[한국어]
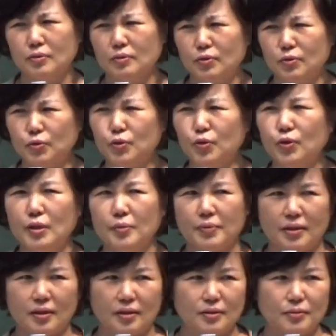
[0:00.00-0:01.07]
수요
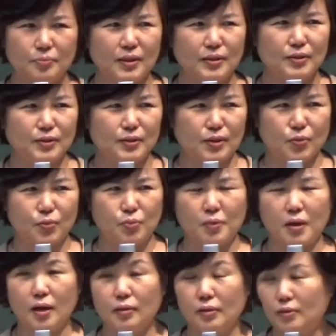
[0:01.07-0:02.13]
예배까지 마치자고 막
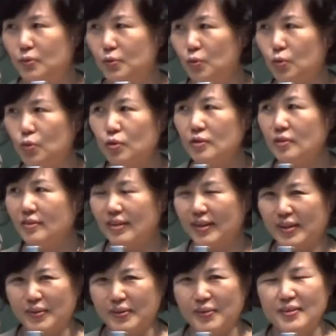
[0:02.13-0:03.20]
쪼르는
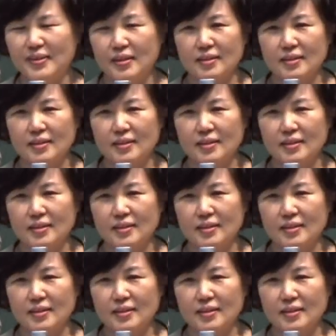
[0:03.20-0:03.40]
거예요.